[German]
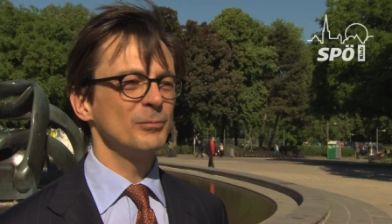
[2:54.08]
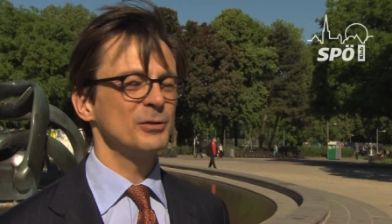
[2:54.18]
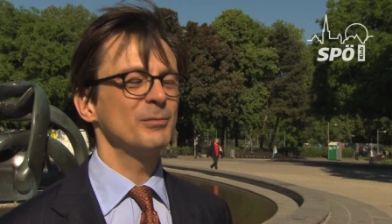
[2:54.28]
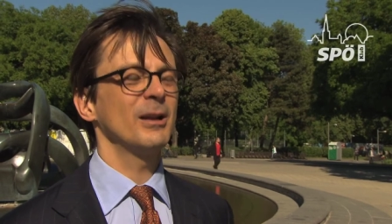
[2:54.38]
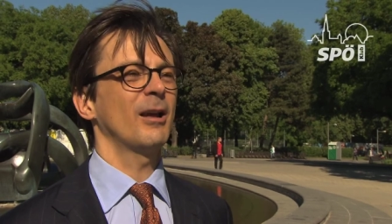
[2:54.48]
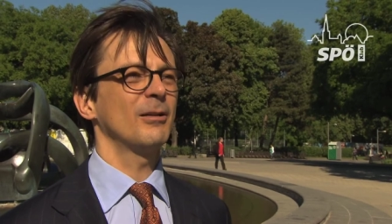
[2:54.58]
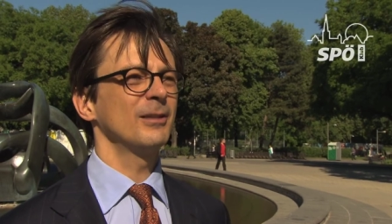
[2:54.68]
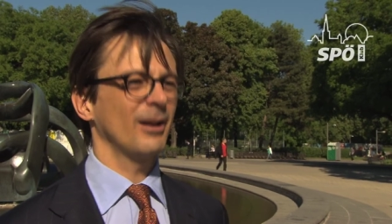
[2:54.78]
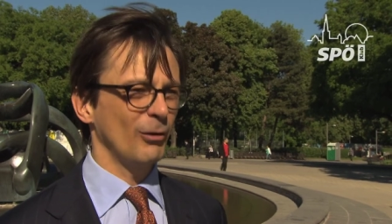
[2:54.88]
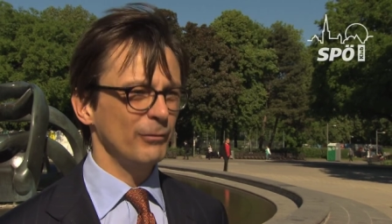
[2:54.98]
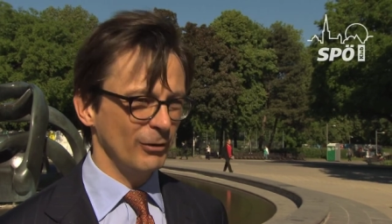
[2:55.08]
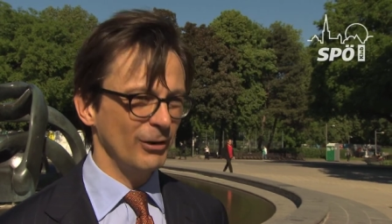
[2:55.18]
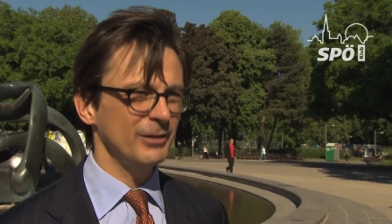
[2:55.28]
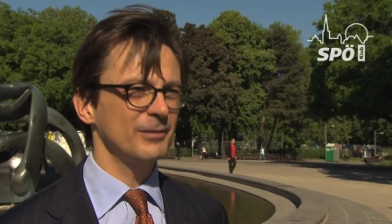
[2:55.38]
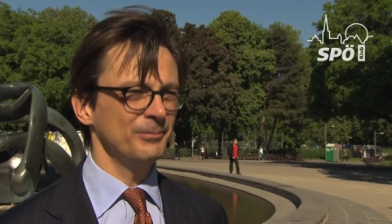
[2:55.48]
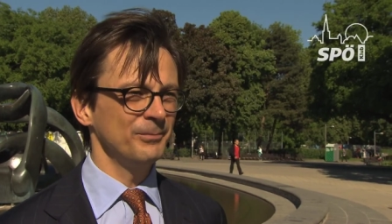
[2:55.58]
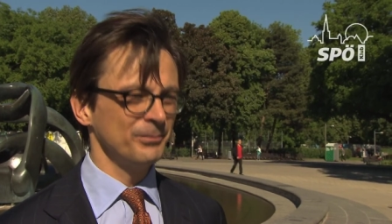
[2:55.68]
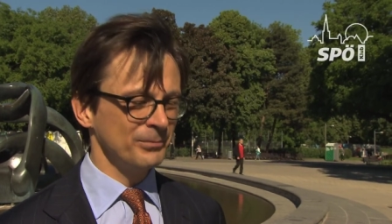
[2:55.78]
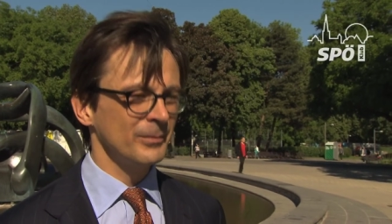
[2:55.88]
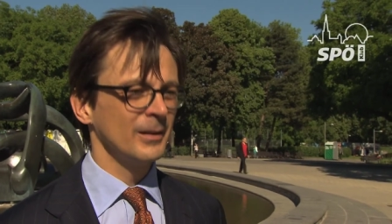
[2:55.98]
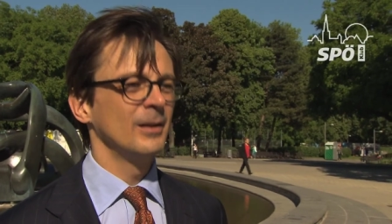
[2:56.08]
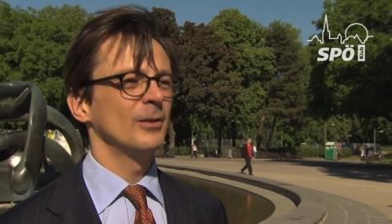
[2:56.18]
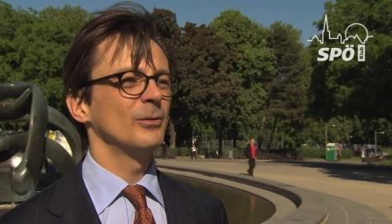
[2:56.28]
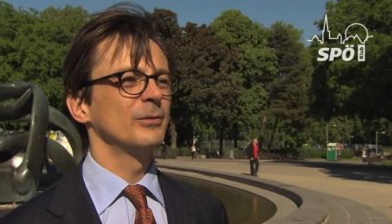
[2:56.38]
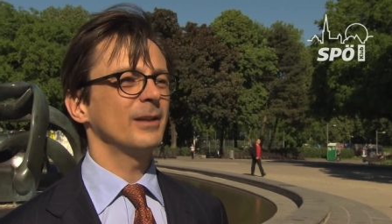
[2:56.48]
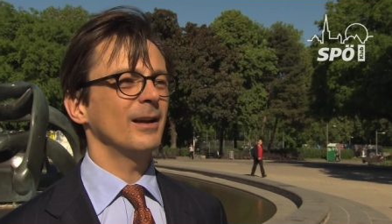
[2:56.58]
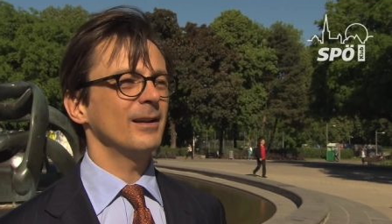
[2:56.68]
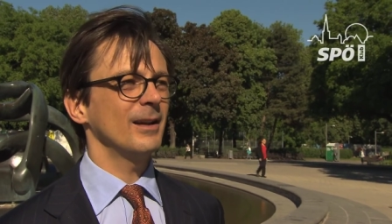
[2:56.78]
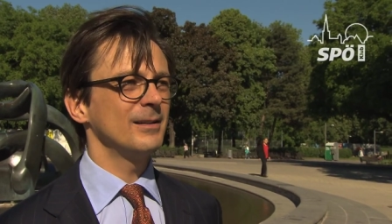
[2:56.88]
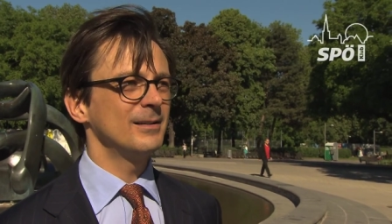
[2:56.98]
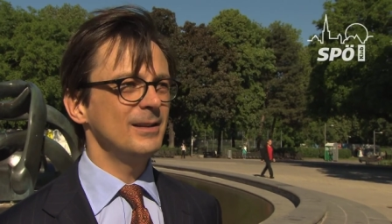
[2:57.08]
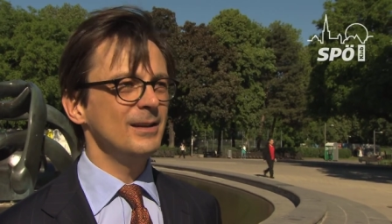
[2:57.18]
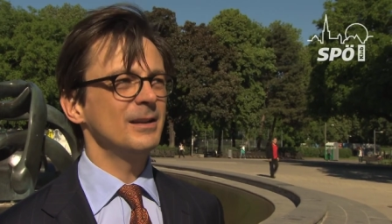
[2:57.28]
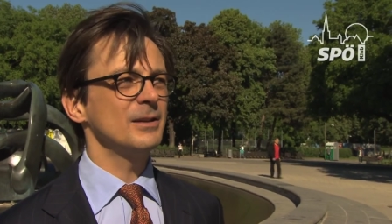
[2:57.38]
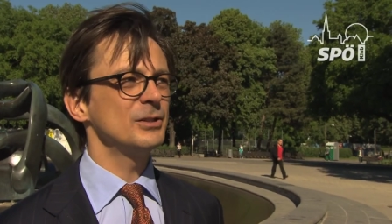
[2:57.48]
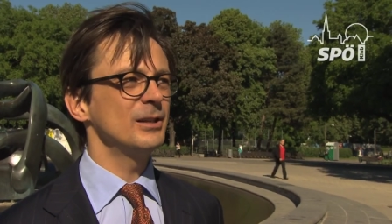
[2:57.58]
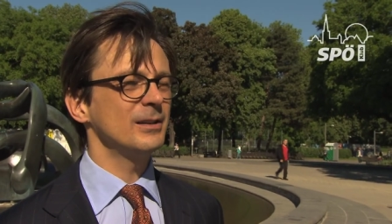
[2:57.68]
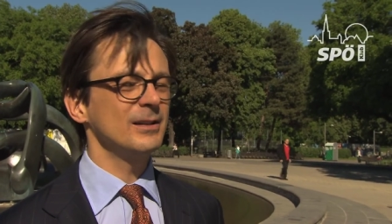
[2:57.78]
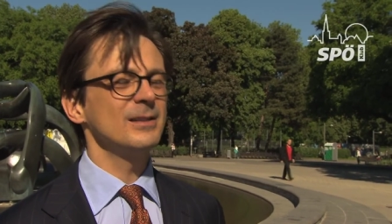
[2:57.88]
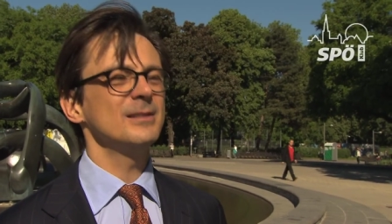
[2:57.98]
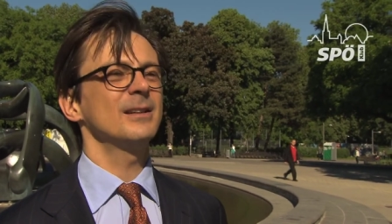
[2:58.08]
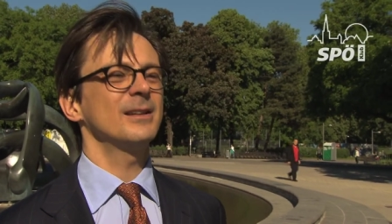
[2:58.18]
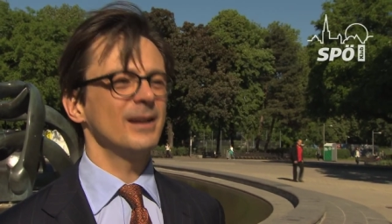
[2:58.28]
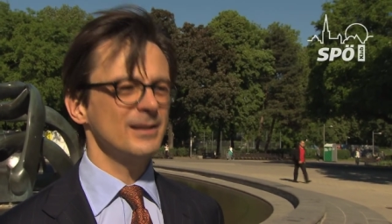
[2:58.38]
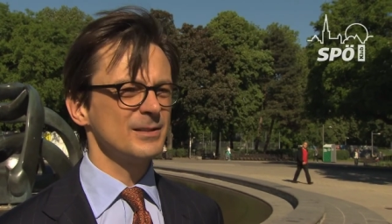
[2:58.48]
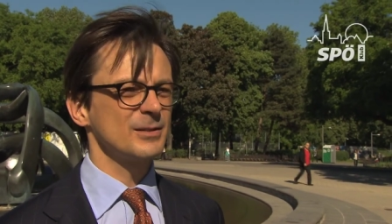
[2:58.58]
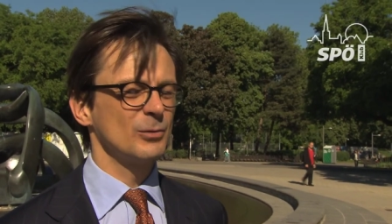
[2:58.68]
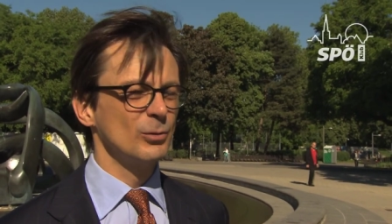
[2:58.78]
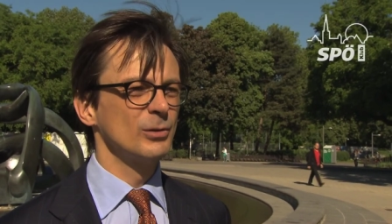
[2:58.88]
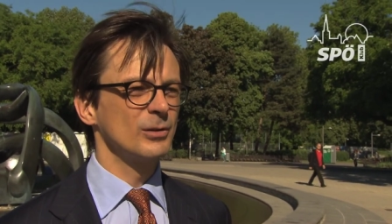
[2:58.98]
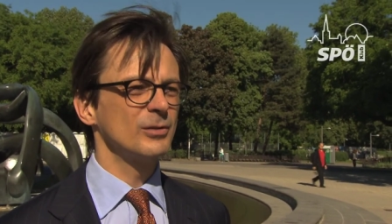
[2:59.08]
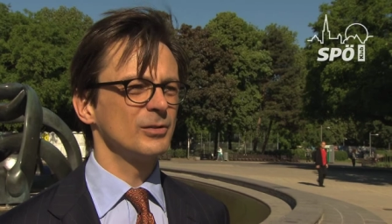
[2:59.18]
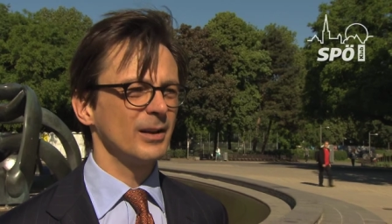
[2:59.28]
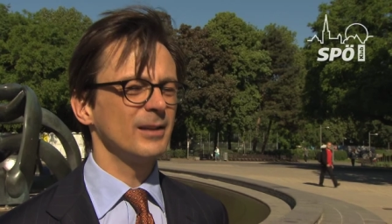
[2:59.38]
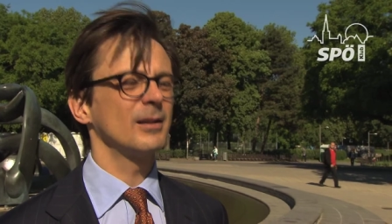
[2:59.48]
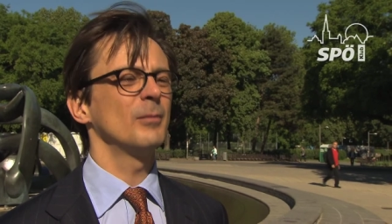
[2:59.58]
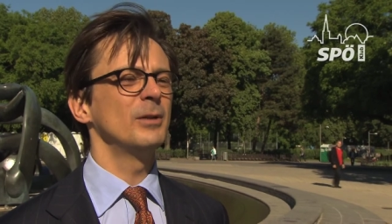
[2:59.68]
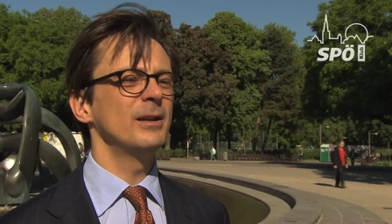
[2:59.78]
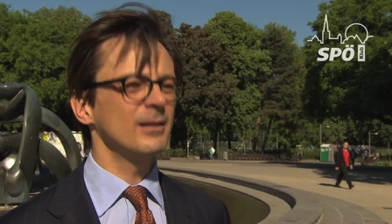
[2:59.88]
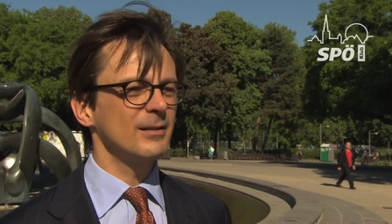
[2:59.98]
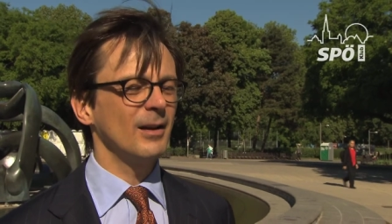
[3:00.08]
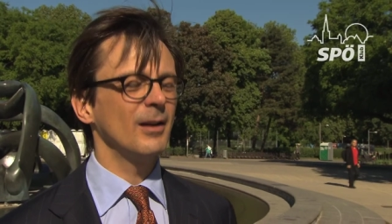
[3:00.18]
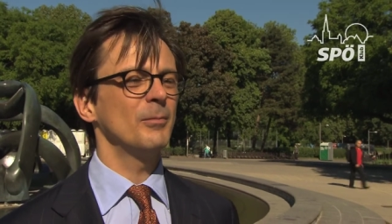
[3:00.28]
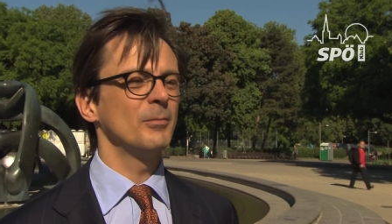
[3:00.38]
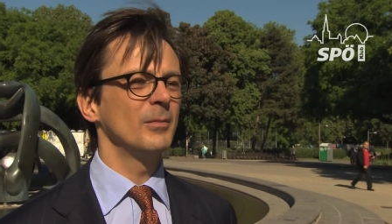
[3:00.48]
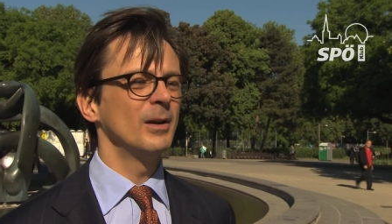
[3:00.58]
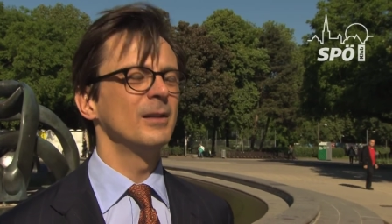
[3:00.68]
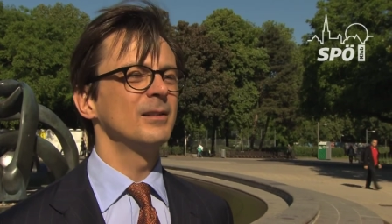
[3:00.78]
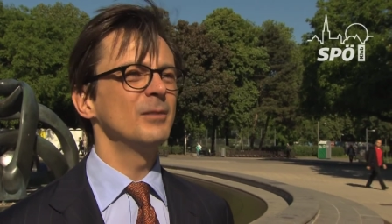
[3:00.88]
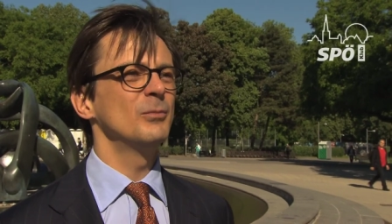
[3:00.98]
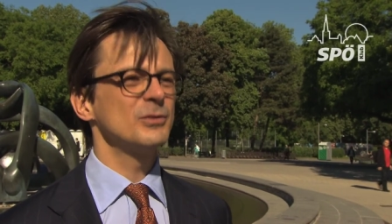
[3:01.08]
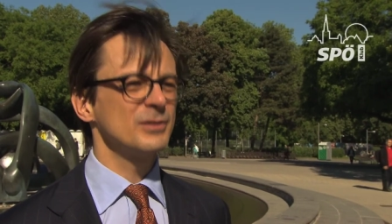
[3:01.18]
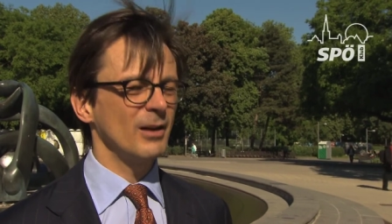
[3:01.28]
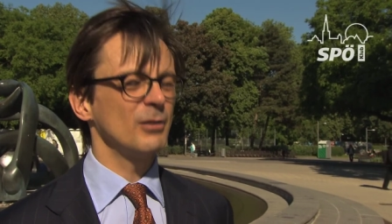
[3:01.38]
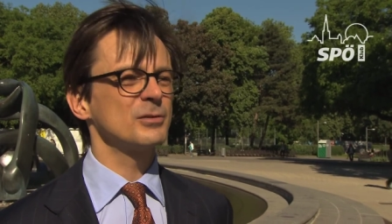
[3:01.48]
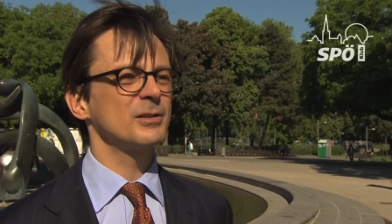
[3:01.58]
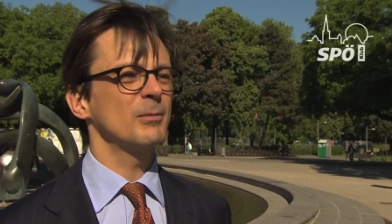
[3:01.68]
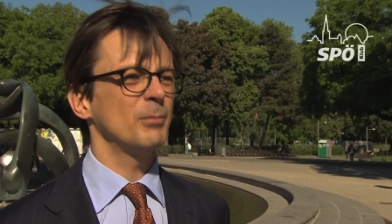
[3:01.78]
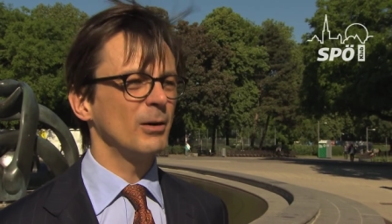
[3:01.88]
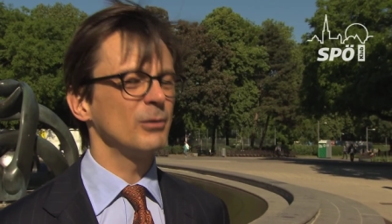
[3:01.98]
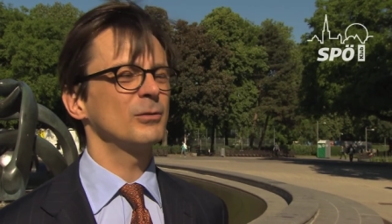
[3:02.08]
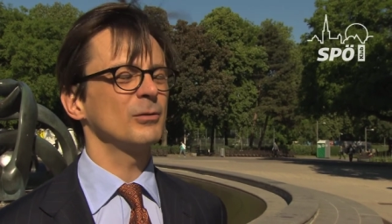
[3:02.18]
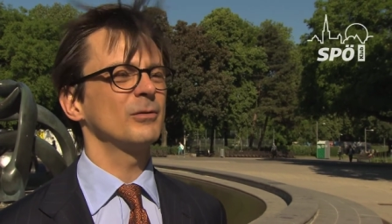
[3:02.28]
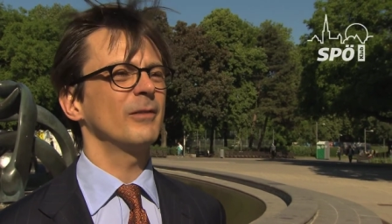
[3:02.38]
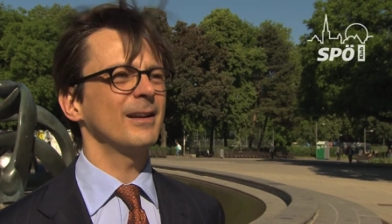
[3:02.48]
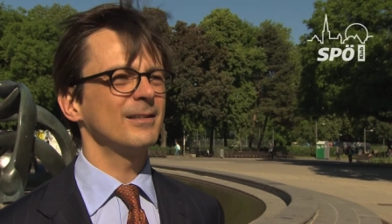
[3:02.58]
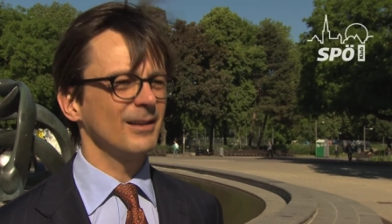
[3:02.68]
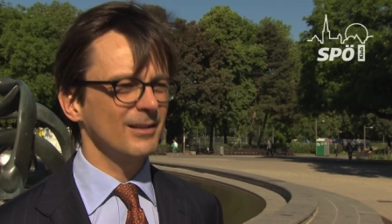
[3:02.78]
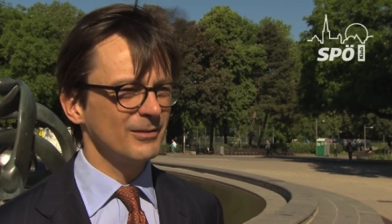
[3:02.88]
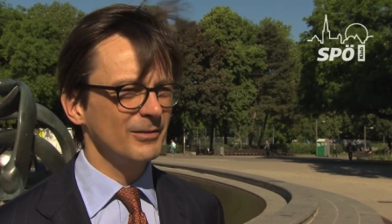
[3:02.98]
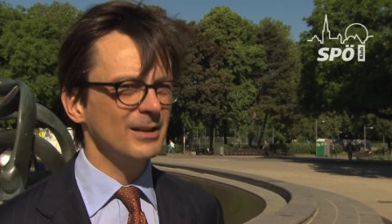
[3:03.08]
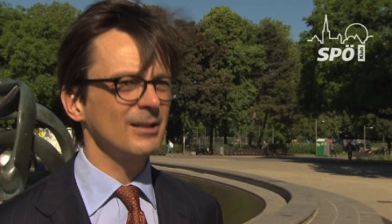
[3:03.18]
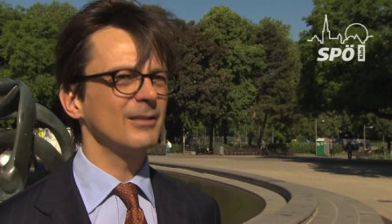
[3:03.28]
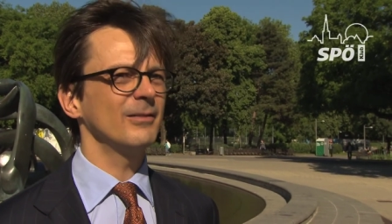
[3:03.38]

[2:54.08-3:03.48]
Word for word: muss man lang draufhalten und daher die Geschichten, die sich jetzt gut etabliert haben, die müssen ausgebaut und weiterentwickelt